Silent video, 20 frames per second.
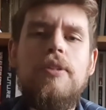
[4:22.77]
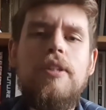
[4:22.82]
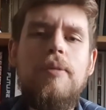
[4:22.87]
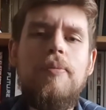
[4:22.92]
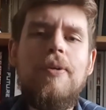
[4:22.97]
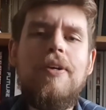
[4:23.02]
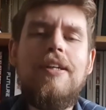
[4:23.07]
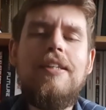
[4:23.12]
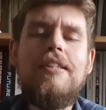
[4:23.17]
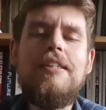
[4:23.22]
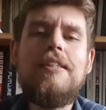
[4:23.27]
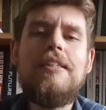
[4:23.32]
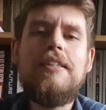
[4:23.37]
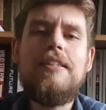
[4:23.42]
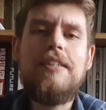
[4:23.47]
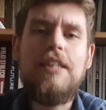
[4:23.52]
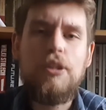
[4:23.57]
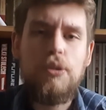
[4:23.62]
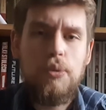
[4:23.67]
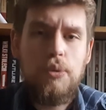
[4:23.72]
nie mogę nic
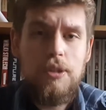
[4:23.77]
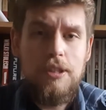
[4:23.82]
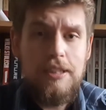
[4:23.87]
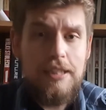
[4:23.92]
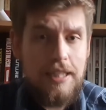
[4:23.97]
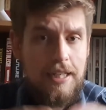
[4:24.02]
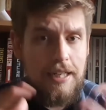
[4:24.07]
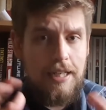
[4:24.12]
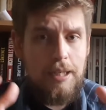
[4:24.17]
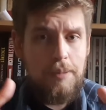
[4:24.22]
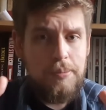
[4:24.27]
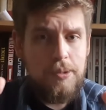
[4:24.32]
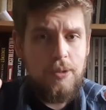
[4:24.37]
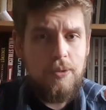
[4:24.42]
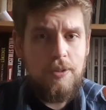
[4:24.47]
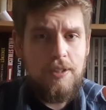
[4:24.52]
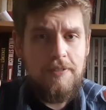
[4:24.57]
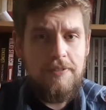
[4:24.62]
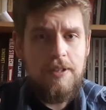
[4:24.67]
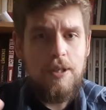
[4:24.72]
zarzucić. Zagrali
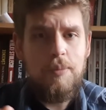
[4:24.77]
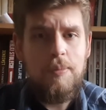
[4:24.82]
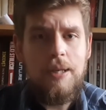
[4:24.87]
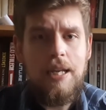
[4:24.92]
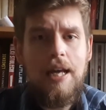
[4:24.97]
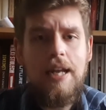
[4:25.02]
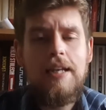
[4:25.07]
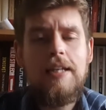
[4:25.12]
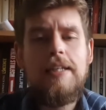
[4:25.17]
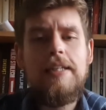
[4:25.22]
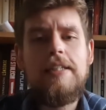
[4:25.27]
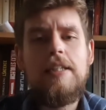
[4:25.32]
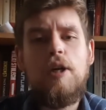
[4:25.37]
absolutnie fenomenalnie.